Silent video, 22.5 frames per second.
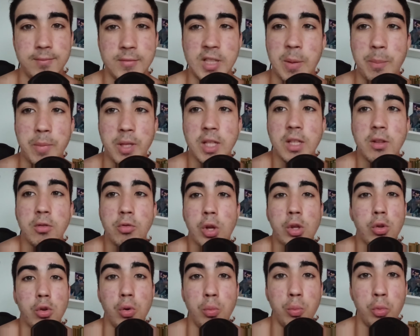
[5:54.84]
También no
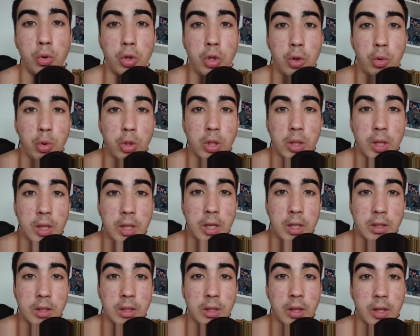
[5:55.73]
a todo el mundo le gustan
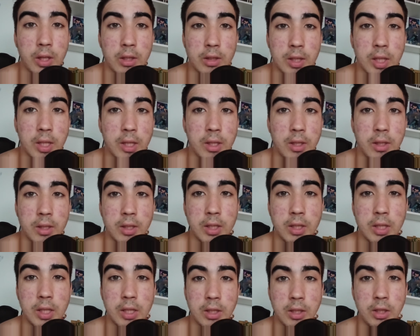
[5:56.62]
las de Zack Snyder, es que
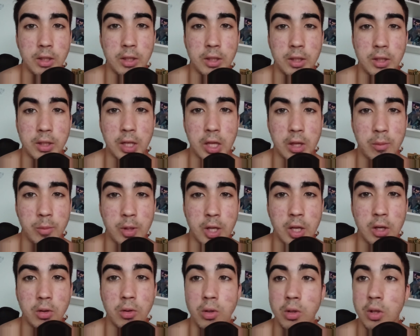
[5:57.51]
es así, tenéis que
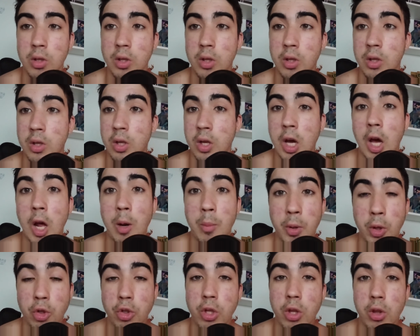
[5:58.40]
aceptarlo. Al
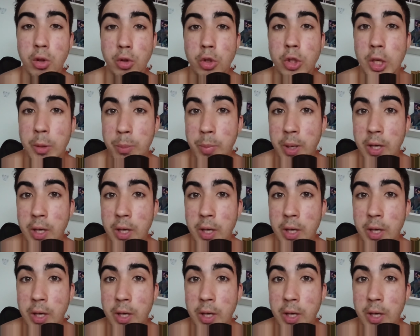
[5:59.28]
menos hizo tres